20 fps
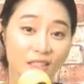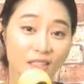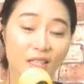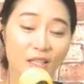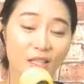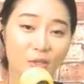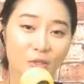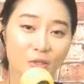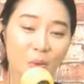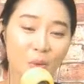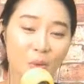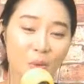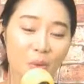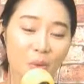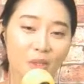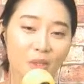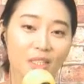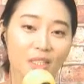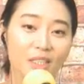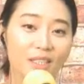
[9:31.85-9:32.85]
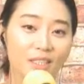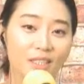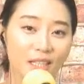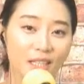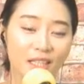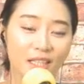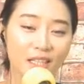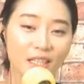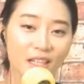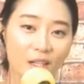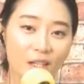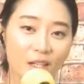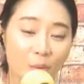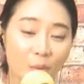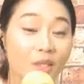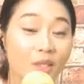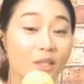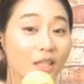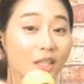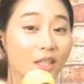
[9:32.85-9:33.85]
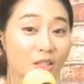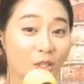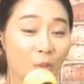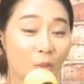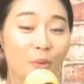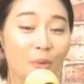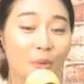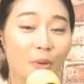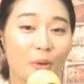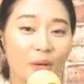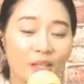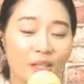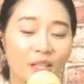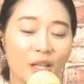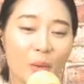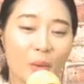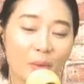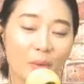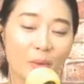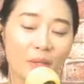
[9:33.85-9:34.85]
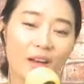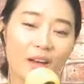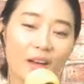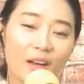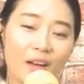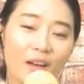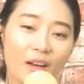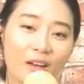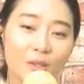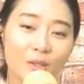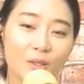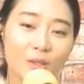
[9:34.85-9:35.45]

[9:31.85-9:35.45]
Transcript: 지날수록 그 자리가 굉장히 선명하다고 합니다.